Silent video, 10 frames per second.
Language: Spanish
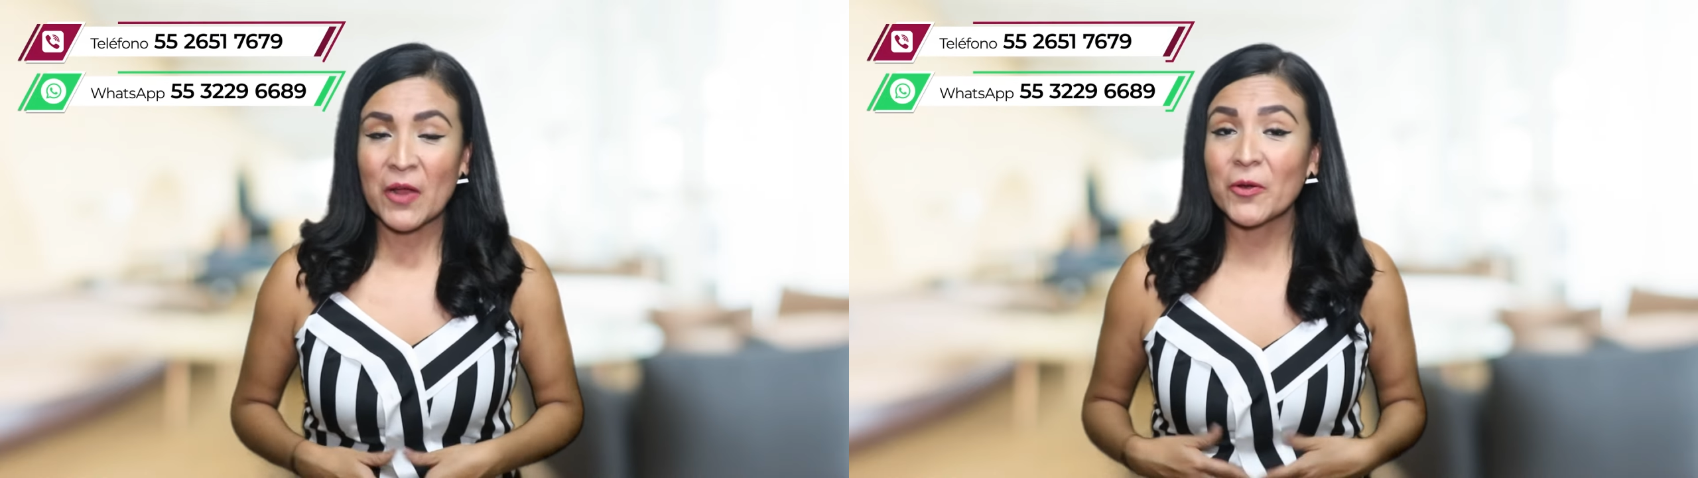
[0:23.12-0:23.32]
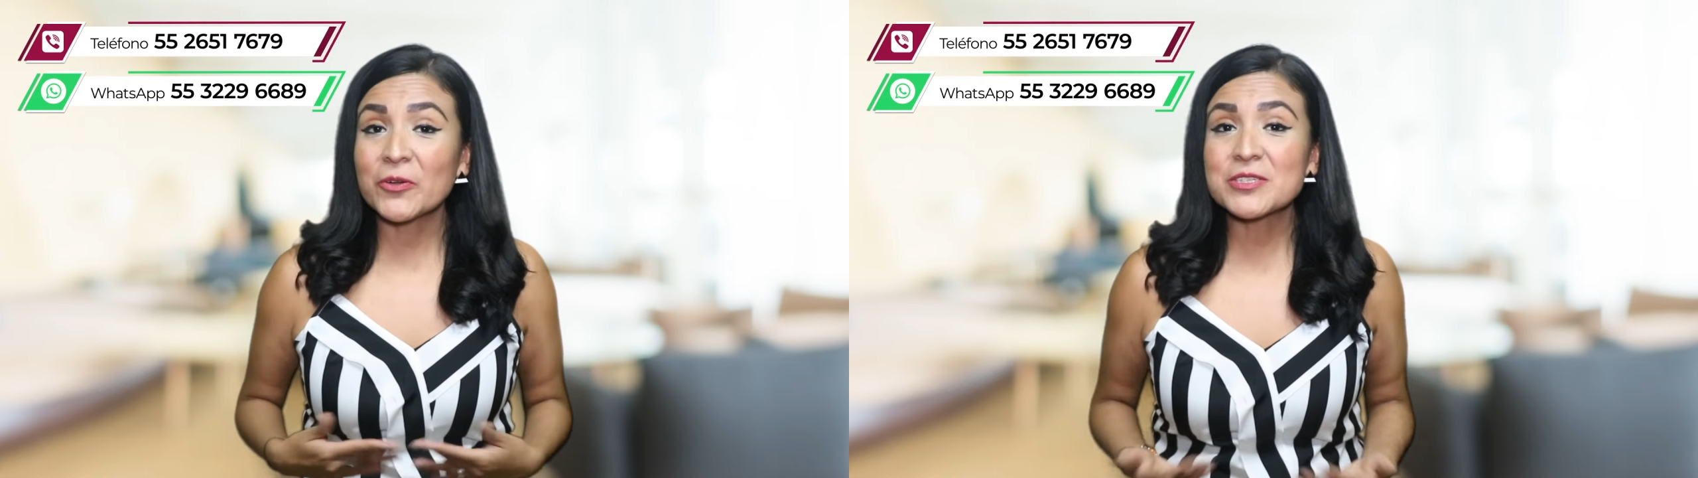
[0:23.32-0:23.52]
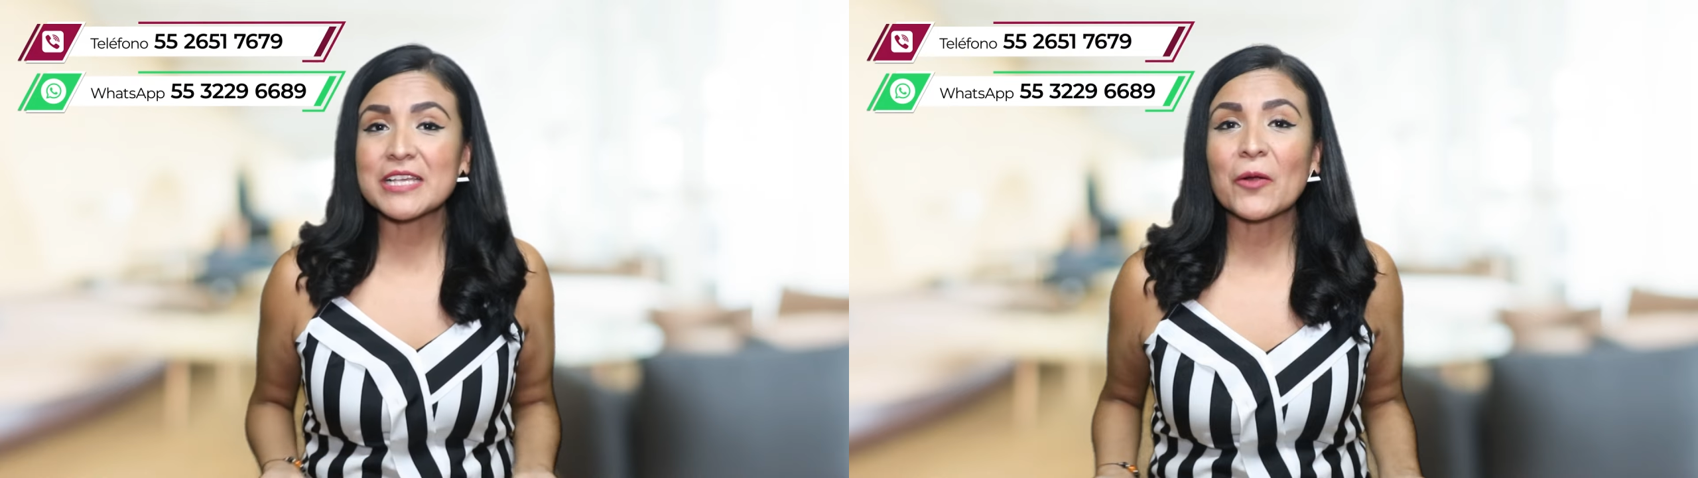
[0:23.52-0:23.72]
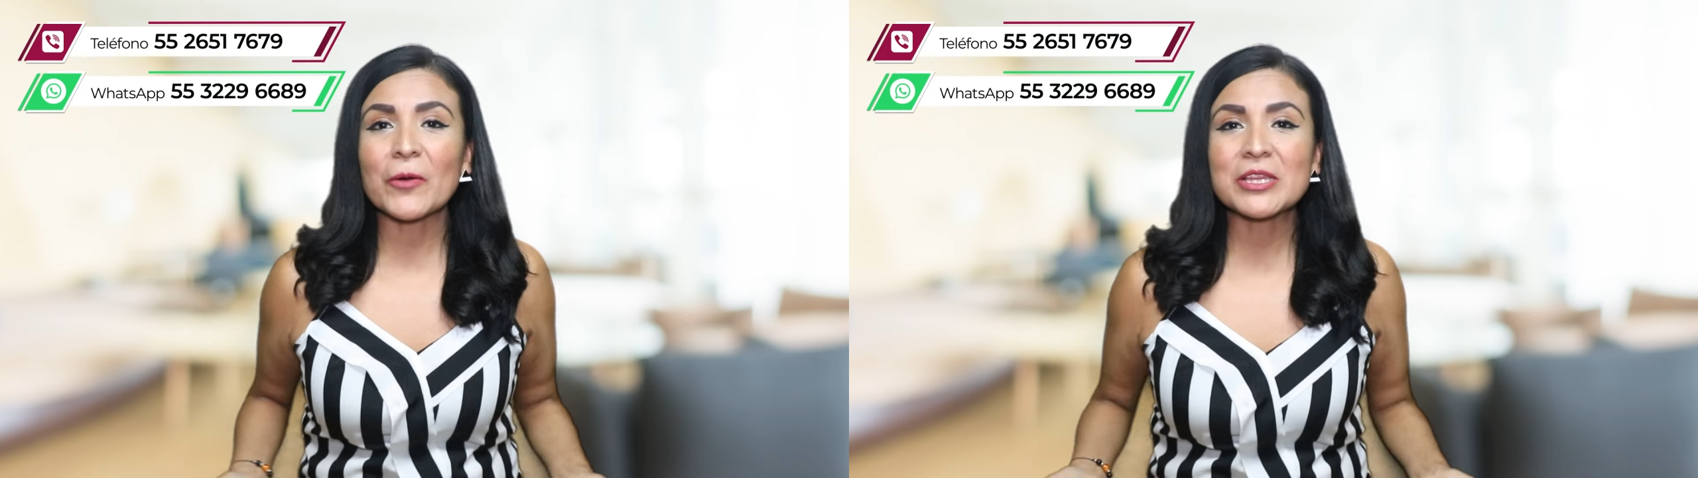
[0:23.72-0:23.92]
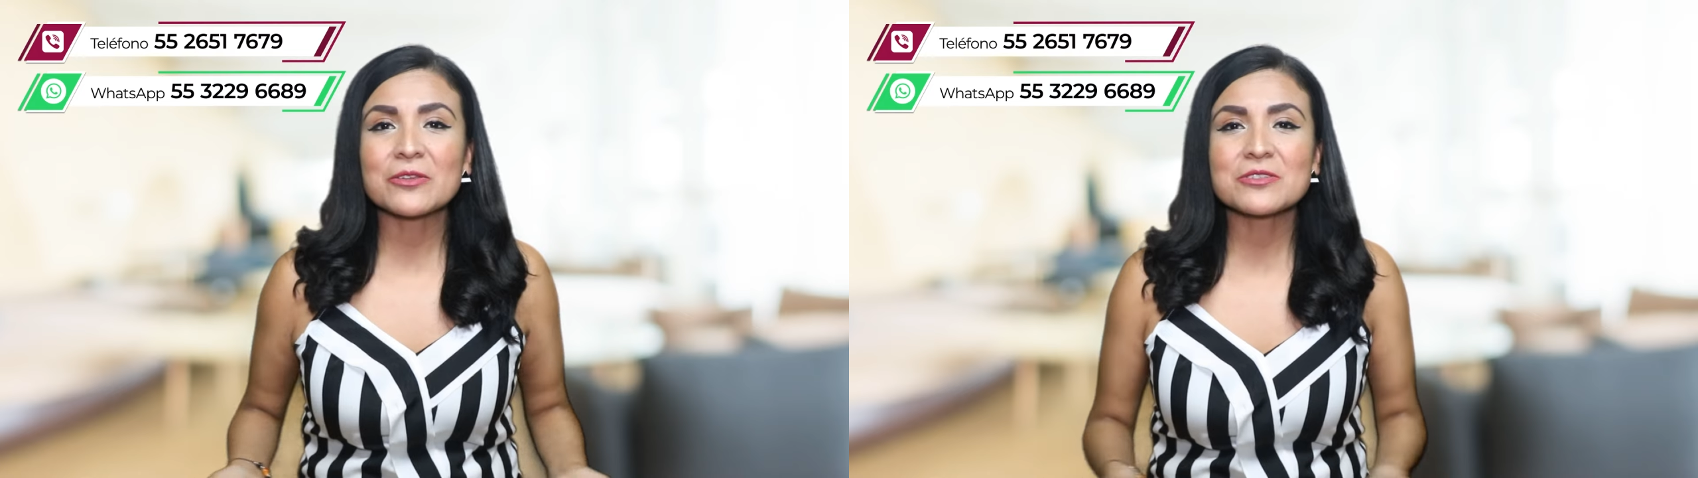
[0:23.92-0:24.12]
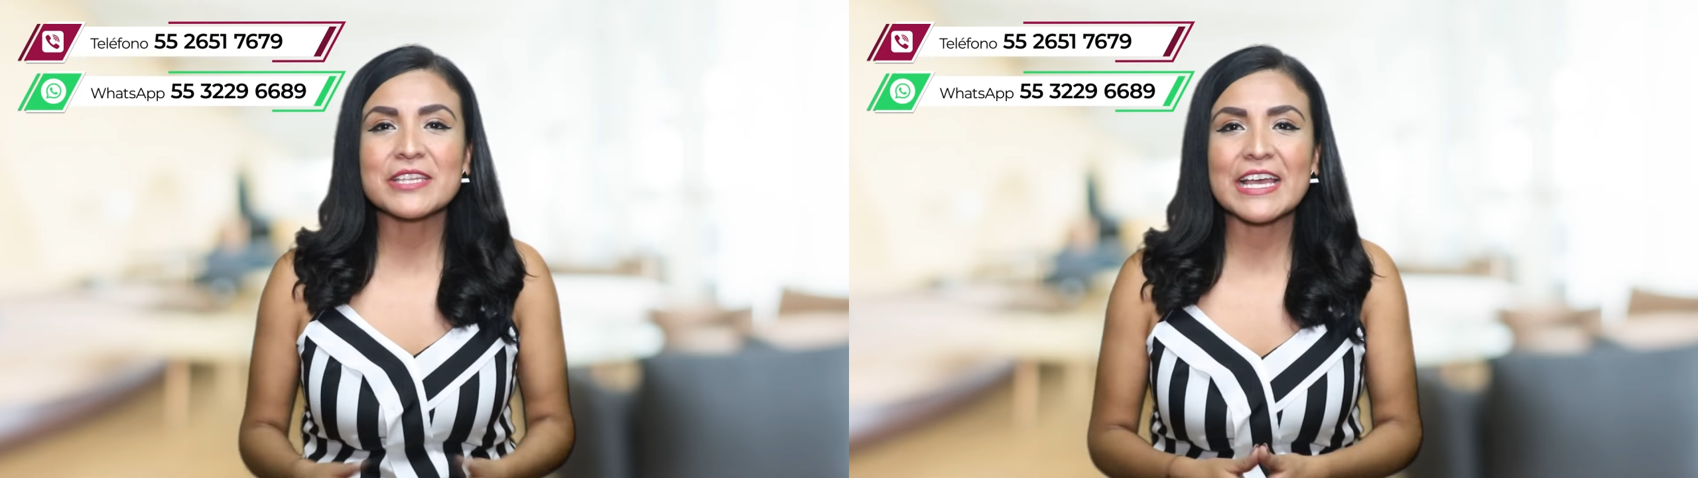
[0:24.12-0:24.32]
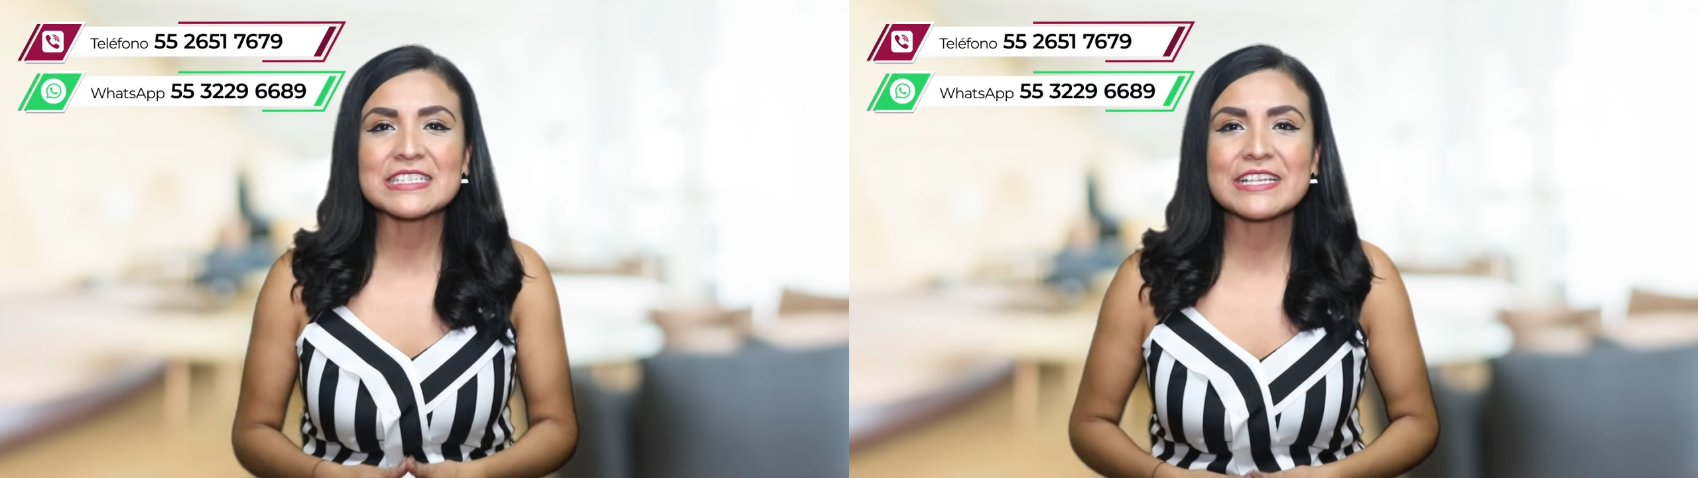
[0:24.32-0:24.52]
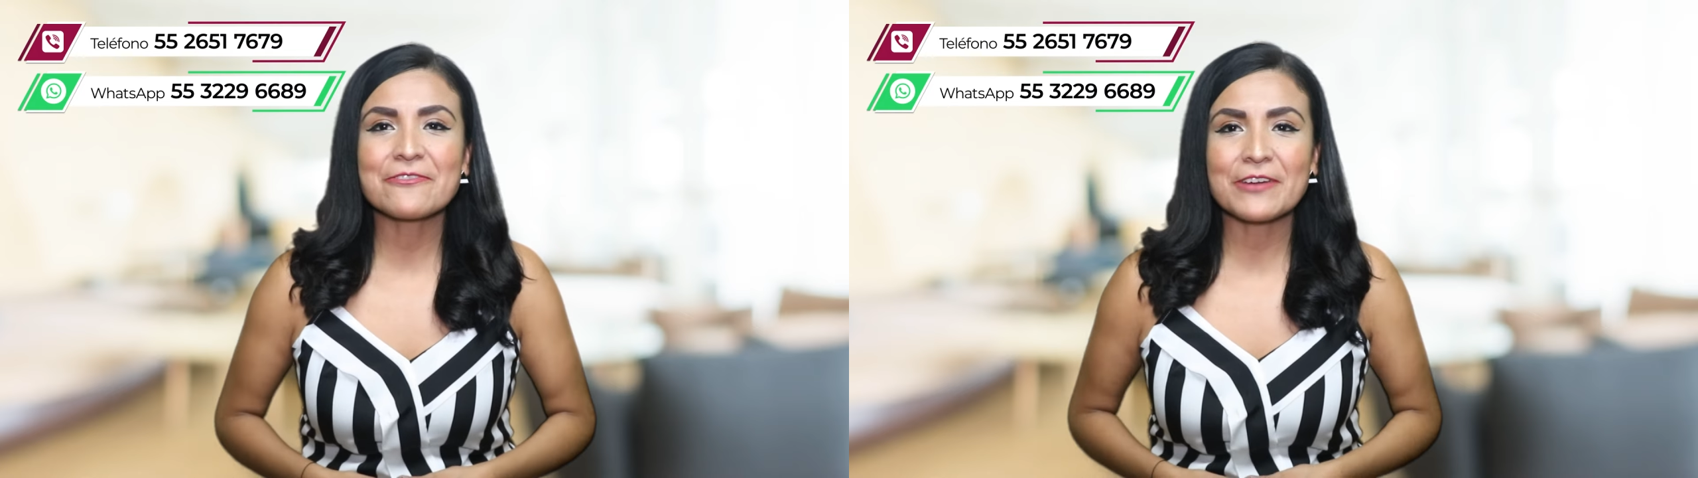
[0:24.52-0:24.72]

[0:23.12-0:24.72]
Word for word: conozca cuántos días le